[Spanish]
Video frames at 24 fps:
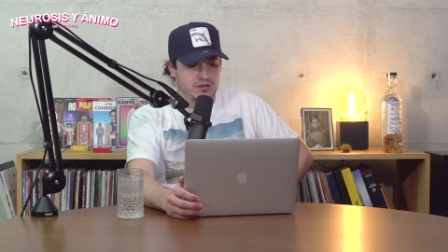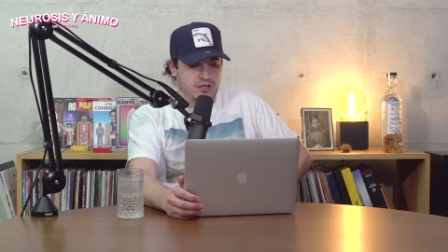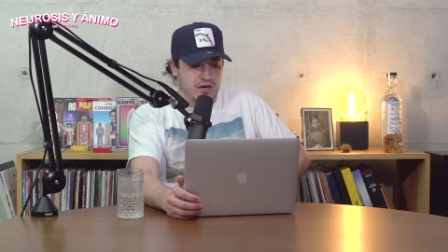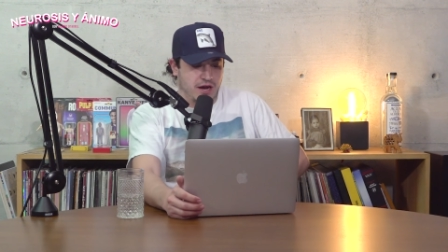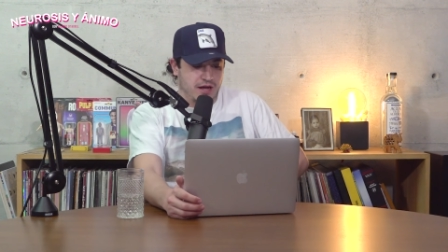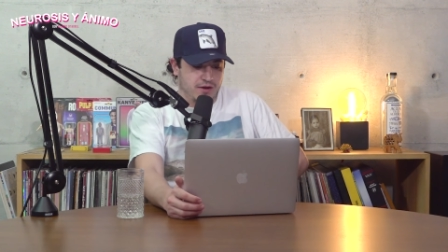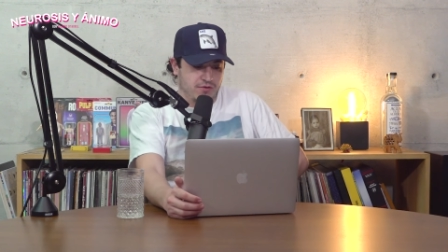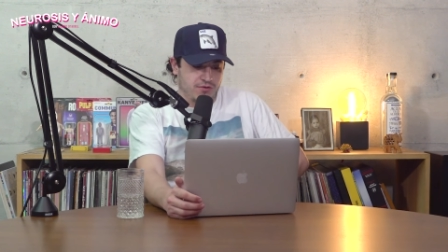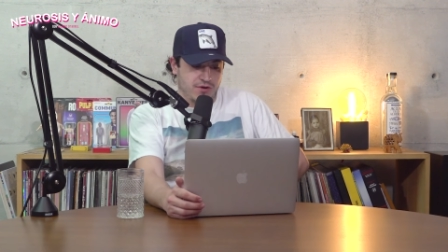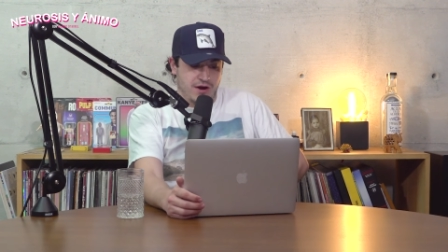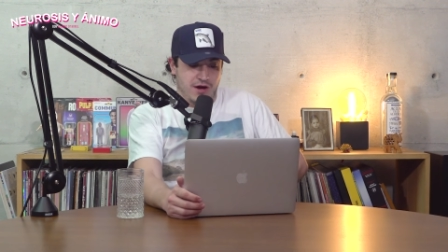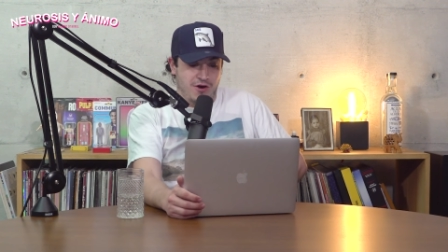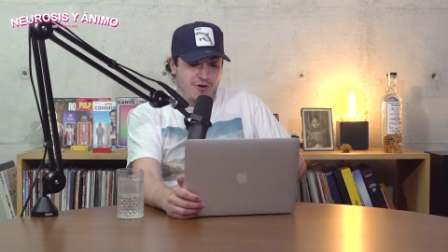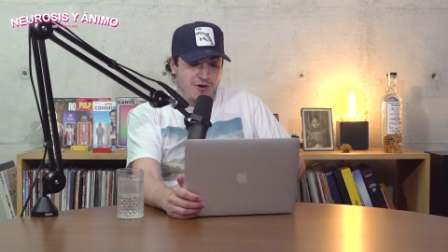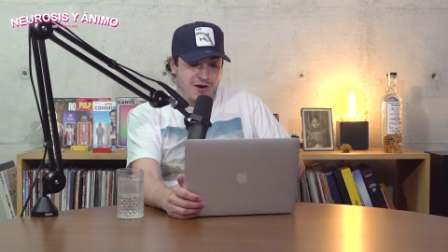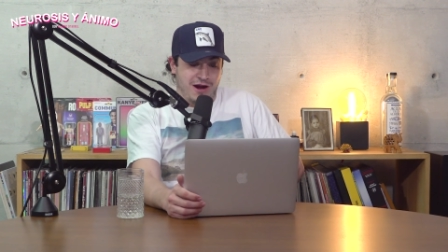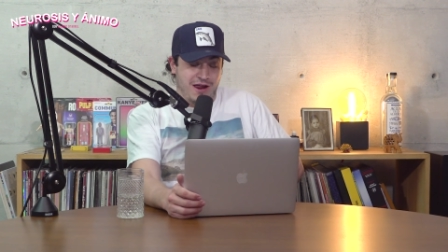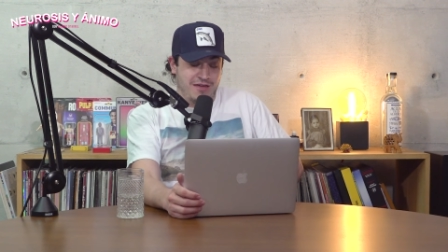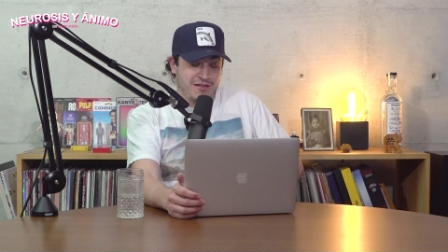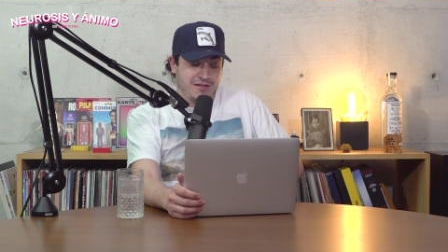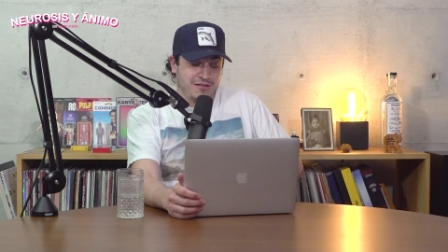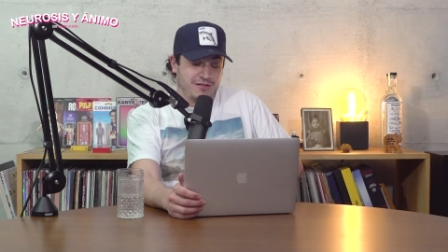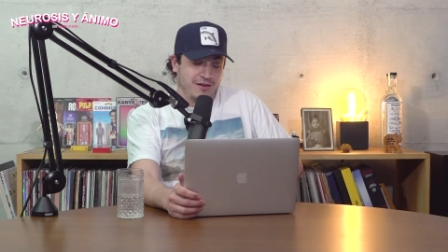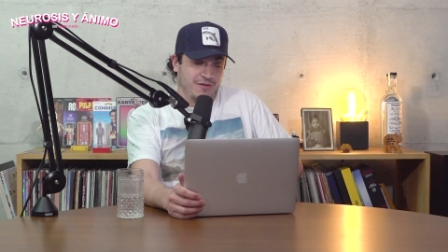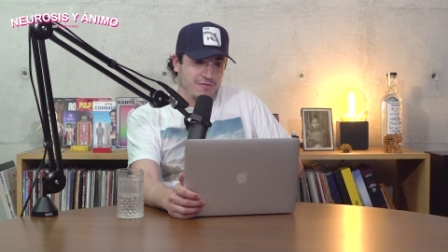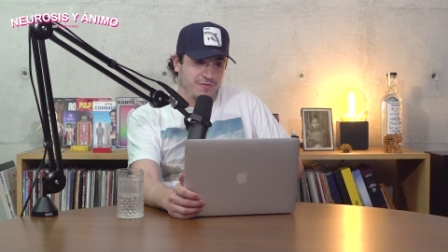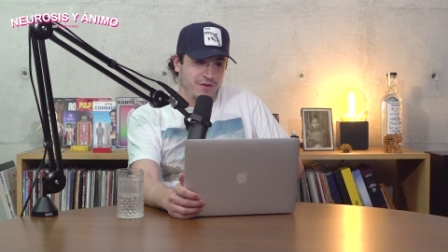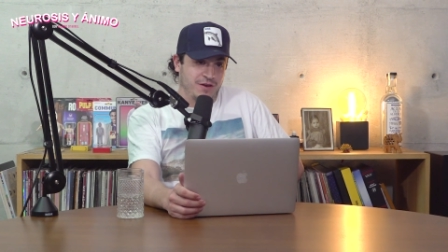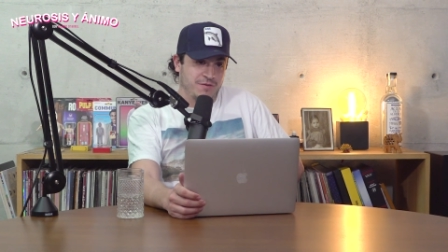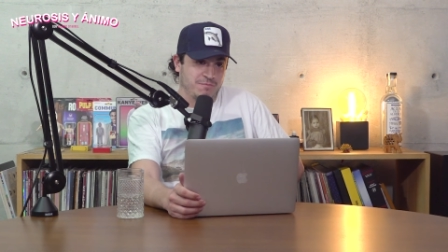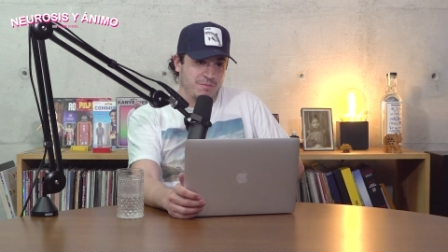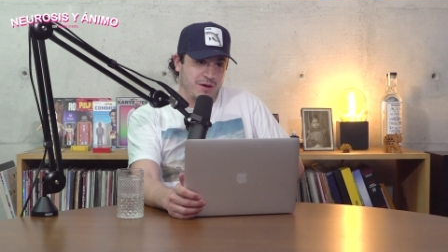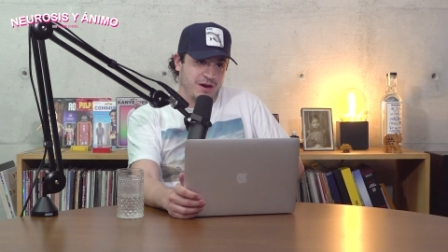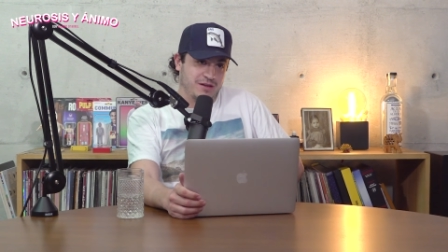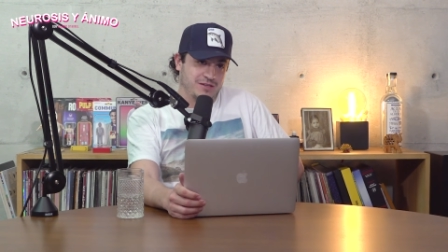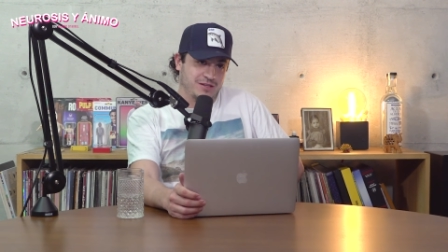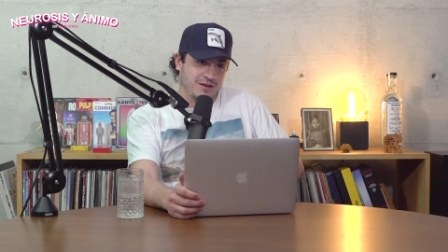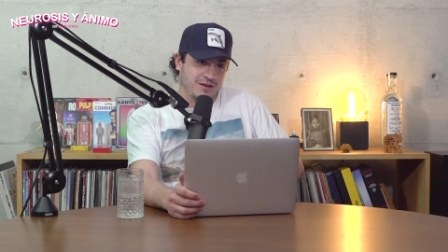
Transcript: traigo una gorra de delfín para